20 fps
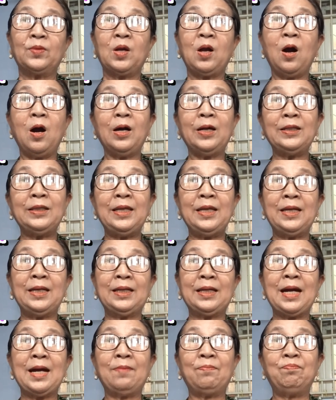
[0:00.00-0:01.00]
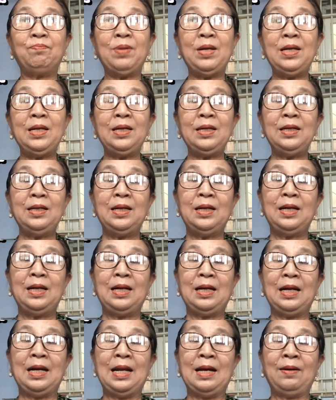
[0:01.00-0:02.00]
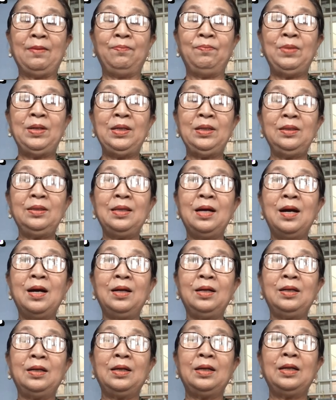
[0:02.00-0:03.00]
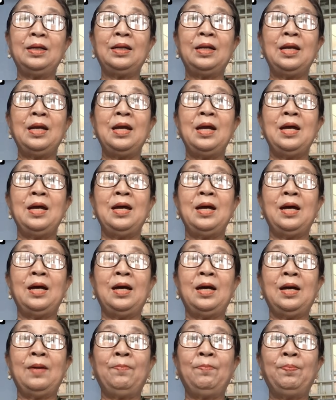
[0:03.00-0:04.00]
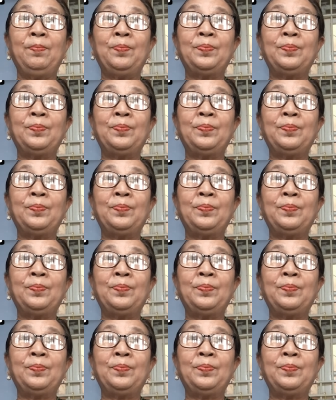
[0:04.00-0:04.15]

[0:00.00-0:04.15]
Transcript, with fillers: có cái thiên can bính là bính thân à,